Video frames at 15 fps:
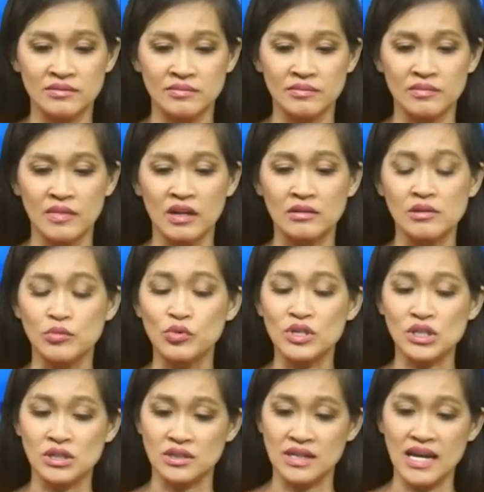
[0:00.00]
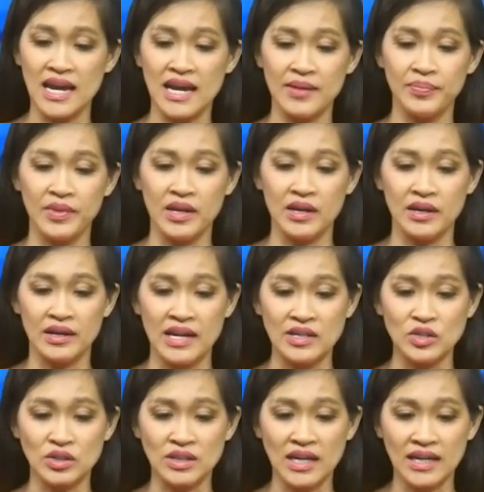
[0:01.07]
lực lượng quân sự Nga đã
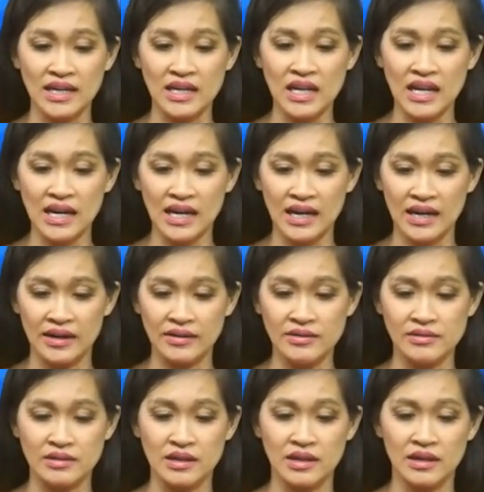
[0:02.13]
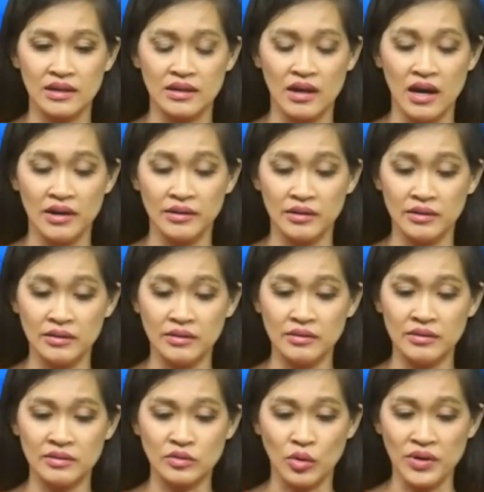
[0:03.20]
cho thấy là được ở
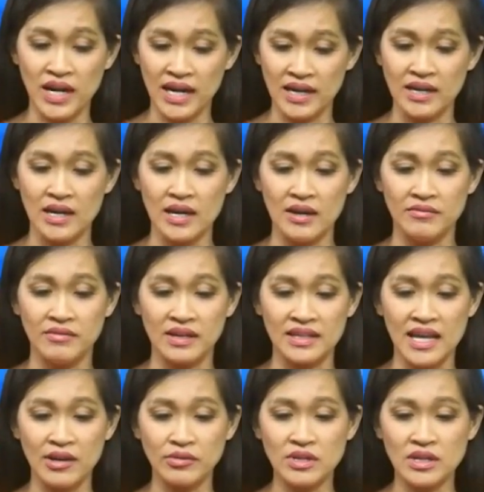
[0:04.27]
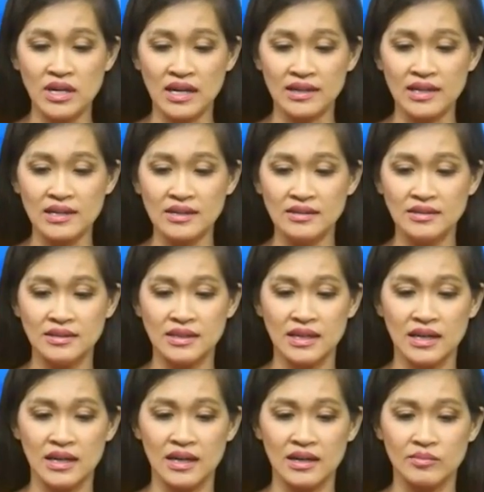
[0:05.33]
chỗ này, và theo như là cái người
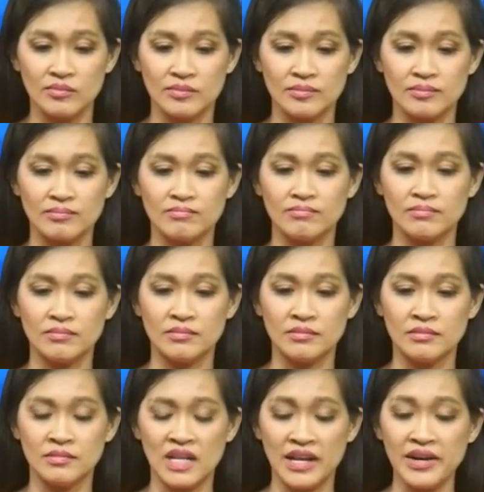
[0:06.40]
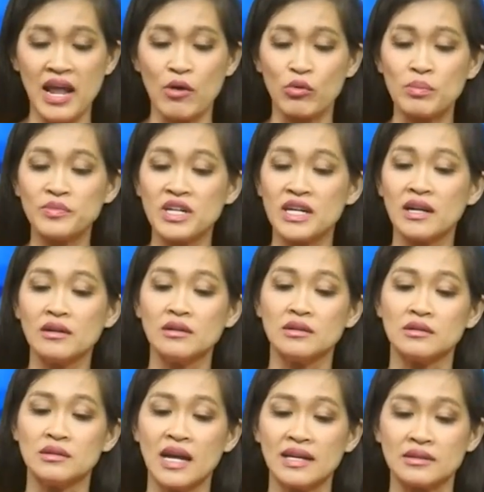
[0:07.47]
lãnh đạo công ty năng
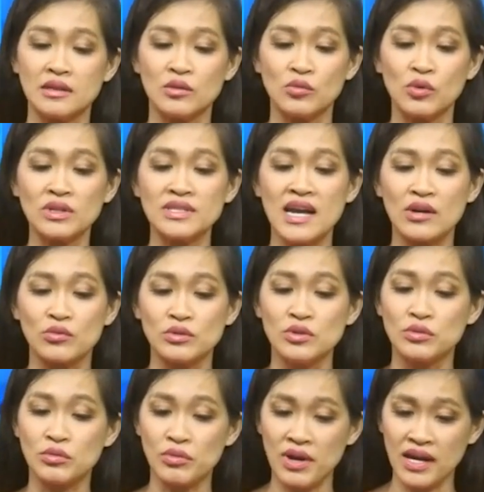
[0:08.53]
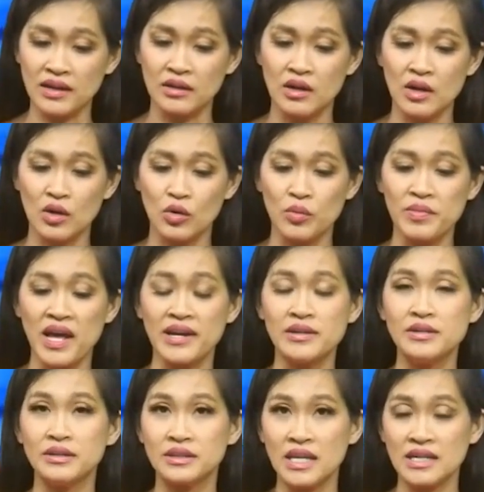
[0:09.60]
lượng hạt nhân quốc gia của Ukraine cũng đã
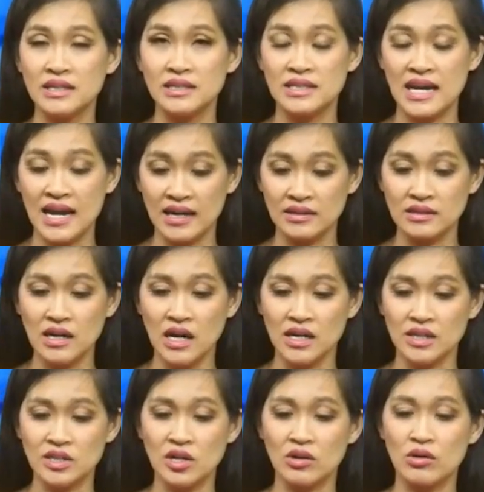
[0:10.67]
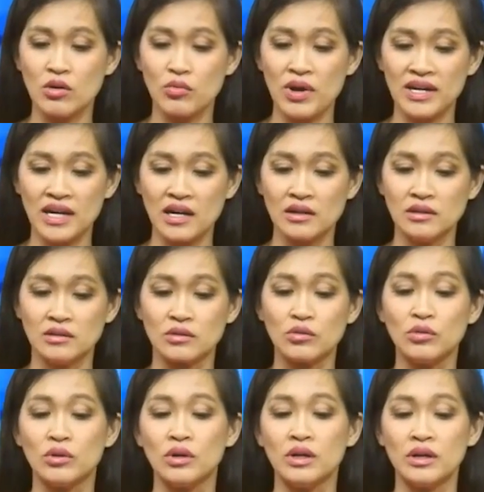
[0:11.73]
đưa tin ra gửi cho cơ quan năng lượng
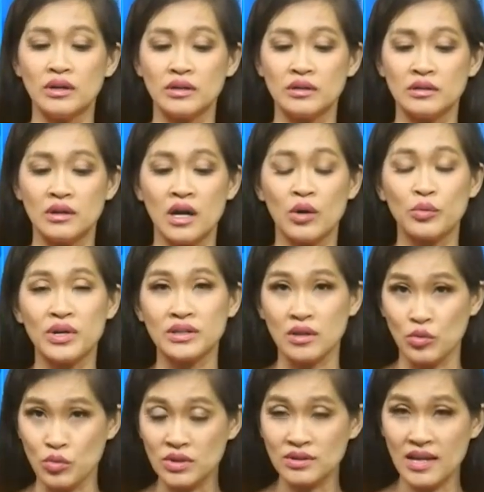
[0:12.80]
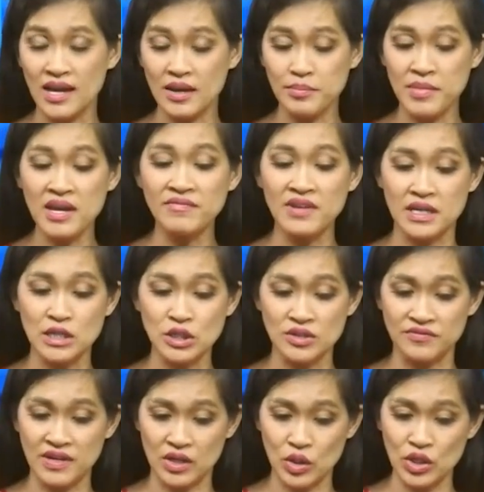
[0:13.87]
của nguyên tử quốc tế biết về cái
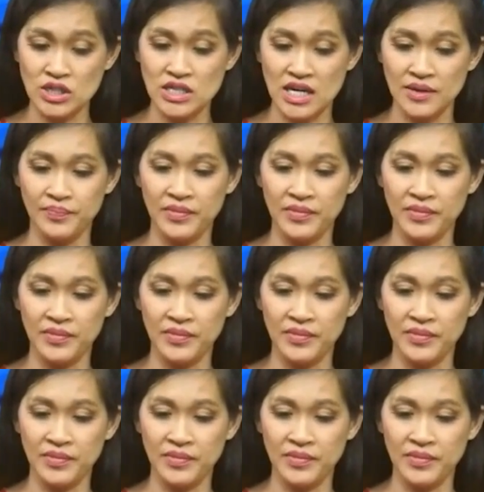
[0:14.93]
sự việc nói trên.